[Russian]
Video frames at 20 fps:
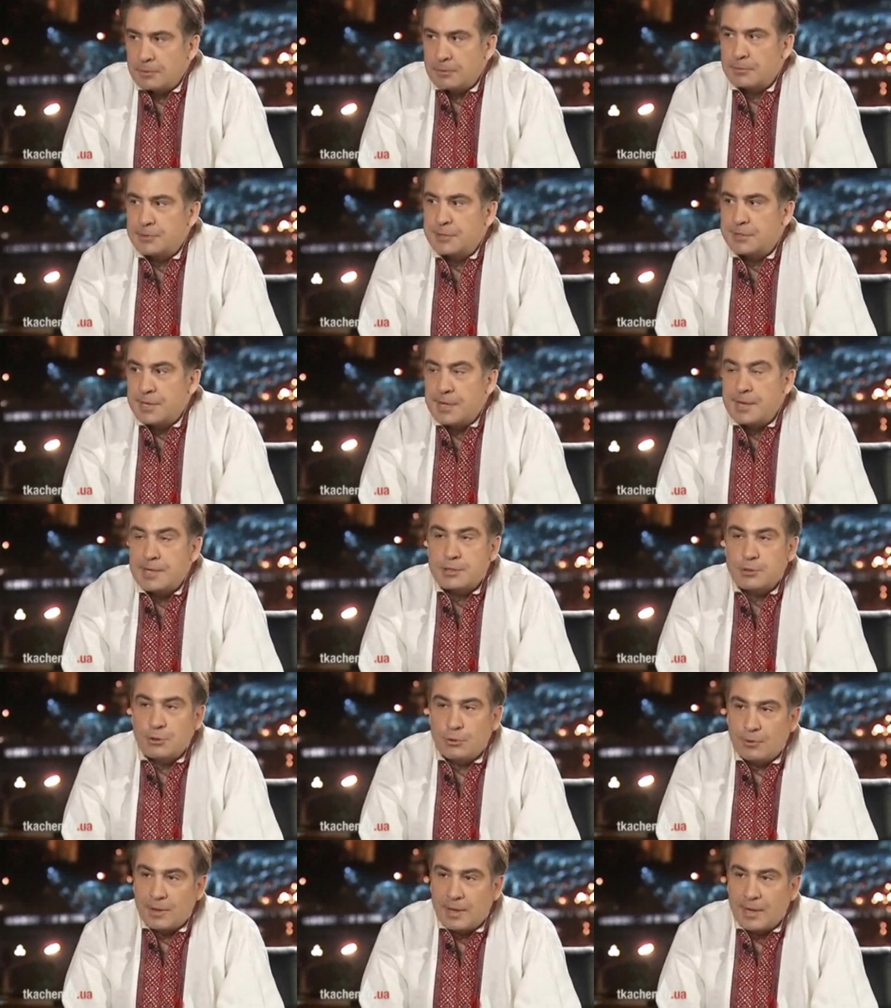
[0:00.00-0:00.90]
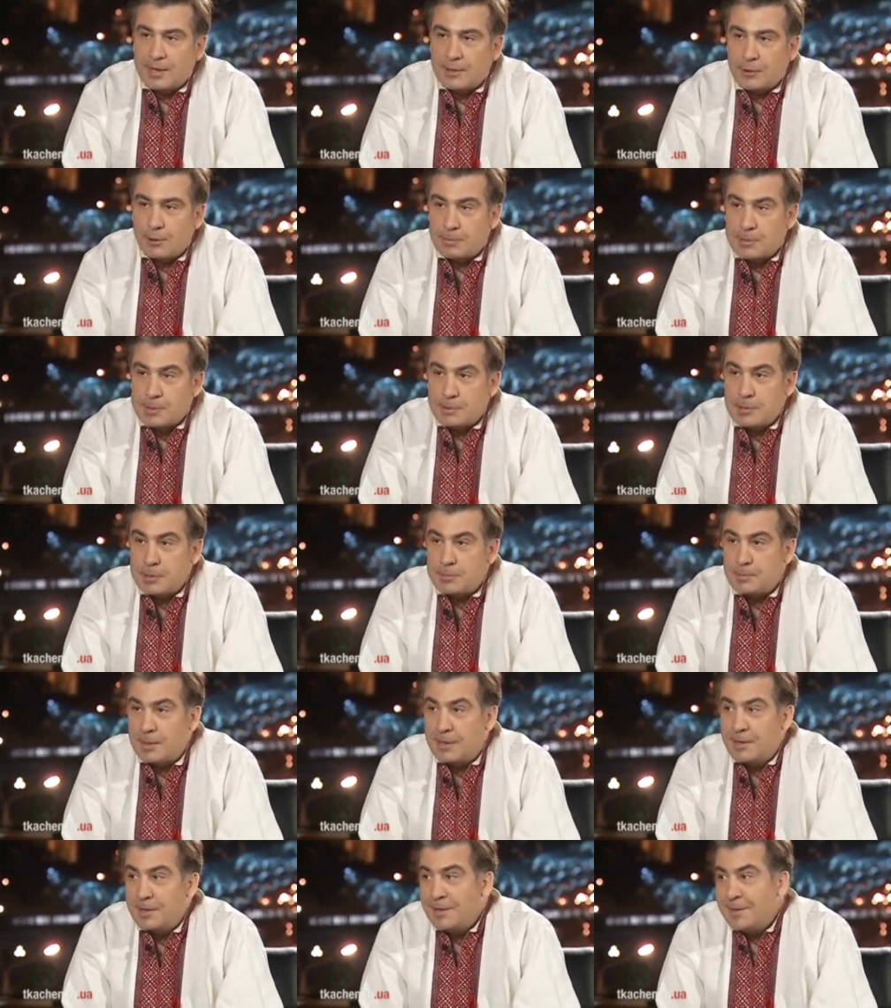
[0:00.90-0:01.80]
все основы для этого
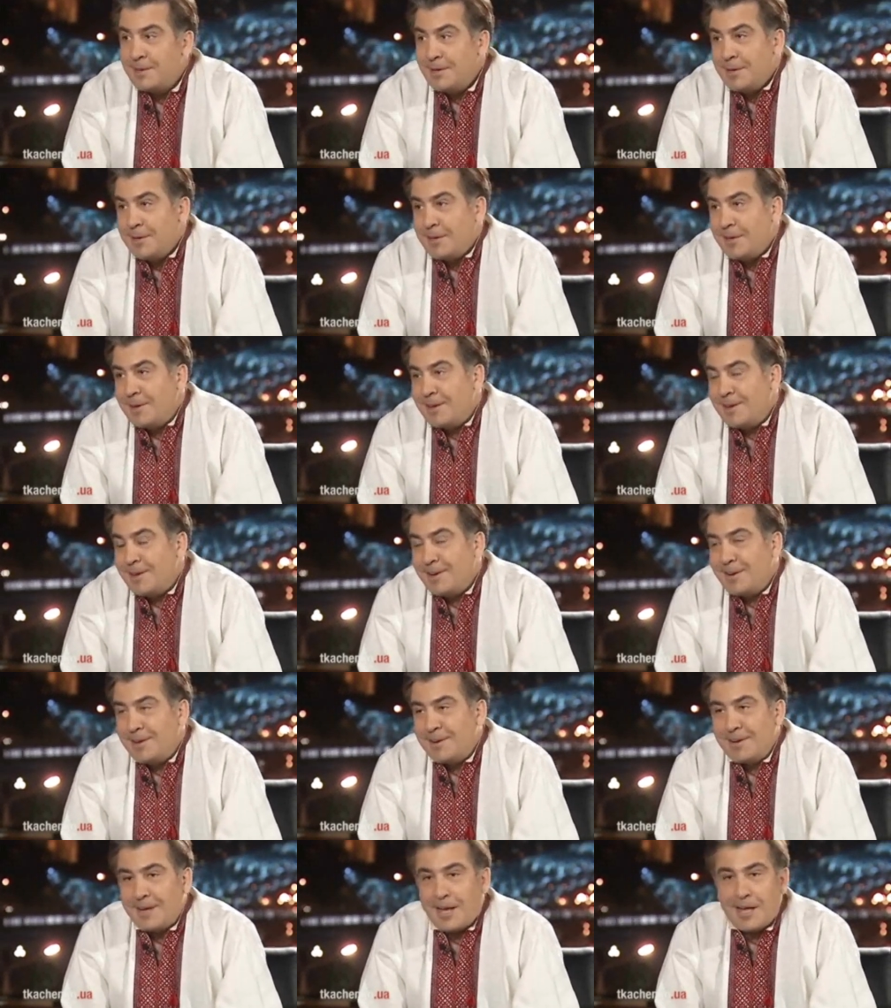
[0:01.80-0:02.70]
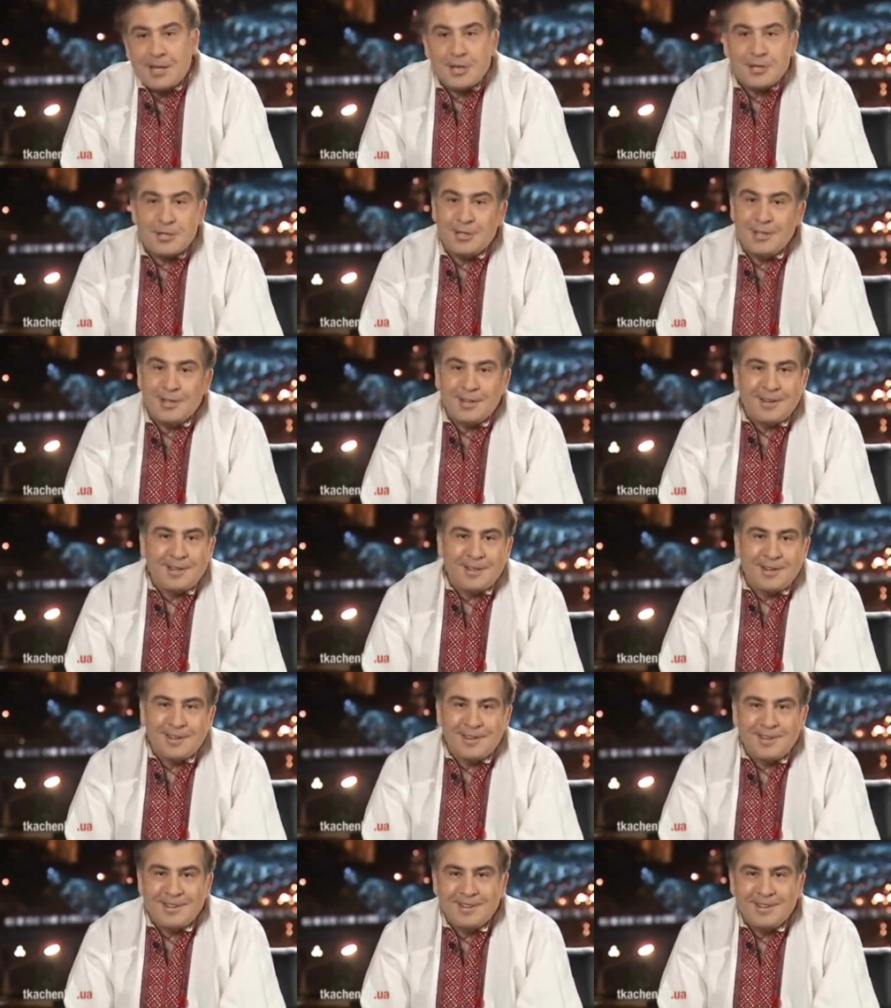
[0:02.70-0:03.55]
оптимизма. Э, конечно,